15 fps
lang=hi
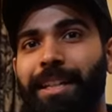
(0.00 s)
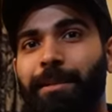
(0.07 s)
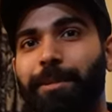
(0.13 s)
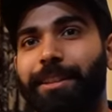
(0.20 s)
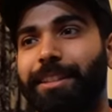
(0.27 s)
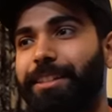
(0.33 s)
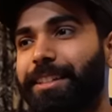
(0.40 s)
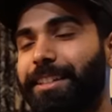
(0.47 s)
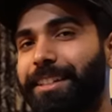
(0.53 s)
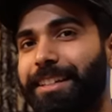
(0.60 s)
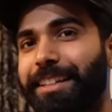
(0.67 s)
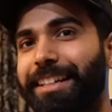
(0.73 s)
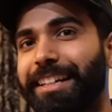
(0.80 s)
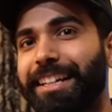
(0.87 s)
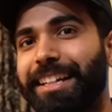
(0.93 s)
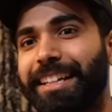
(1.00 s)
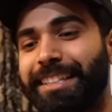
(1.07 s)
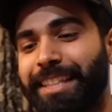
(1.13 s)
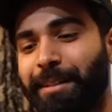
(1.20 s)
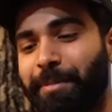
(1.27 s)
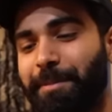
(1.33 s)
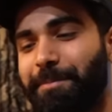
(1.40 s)
की बत्ती चली
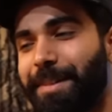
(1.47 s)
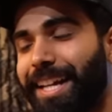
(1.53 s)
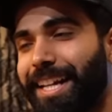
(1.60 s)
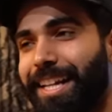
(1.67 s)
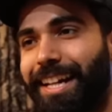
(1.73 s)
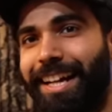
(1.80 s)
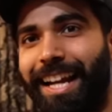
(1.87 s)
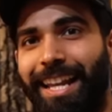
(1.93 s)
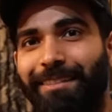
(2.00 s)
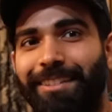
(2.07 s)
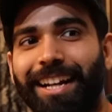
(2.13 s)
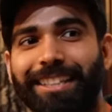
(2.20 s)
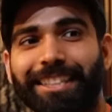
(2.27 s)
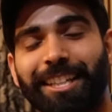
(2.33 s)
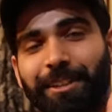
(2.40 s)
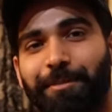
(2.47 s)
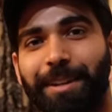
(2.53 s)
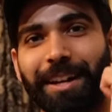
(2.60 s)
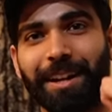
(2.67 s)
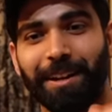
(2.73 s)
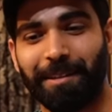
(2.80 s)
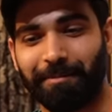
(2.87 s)
तभी मैंने लगाया एलवी का चश्मा
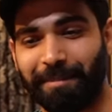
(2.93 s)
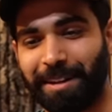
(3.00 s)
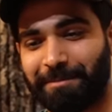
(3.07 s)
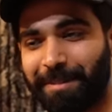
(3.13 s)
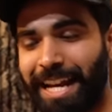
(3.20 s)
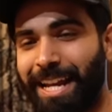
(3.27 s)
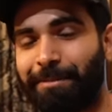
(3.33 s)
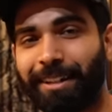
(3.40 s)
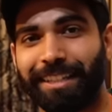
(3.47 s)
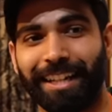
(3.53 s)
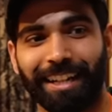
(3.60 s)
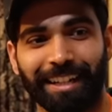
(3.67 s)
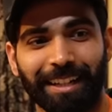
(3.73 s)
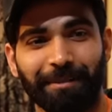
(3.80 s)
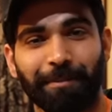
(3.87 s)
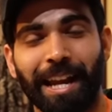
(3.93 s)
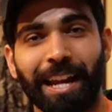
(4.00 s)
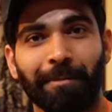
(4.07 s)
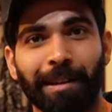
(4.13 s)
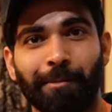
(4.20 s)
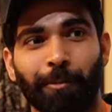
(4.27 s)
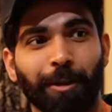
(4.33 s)
मैं बाइक पर जाके बाइक
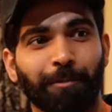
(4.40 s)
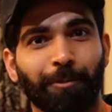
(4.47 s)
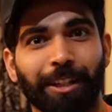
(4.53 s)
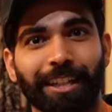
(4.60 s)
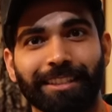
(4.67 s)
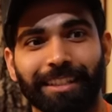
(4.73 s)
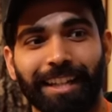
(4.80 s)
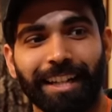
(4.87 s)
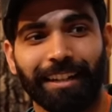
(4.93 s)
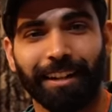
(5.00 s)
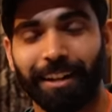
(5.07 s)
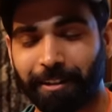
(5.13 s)
मैंने बुलेट बुलेट चलाई